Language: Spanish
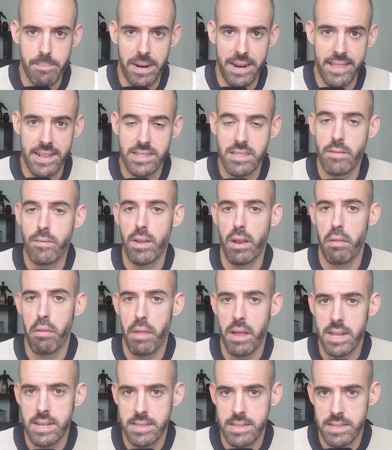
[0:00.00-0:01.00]
partes
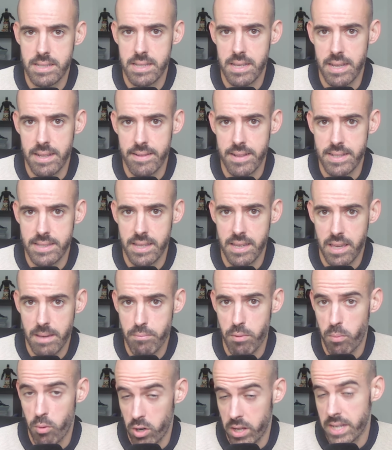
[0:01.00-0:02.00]
diferenciales de este, de este,
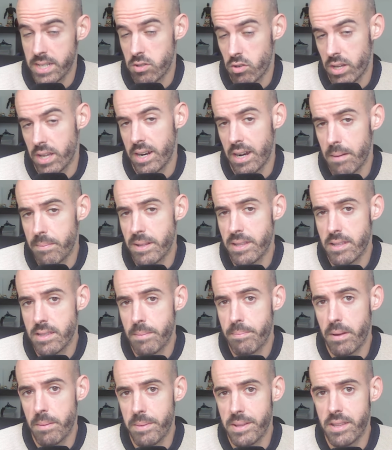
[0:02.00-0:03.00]
equipo, porque es lo que realmente
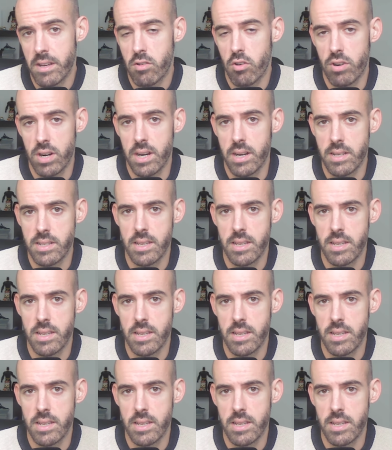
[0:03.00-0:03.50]
te permite correr.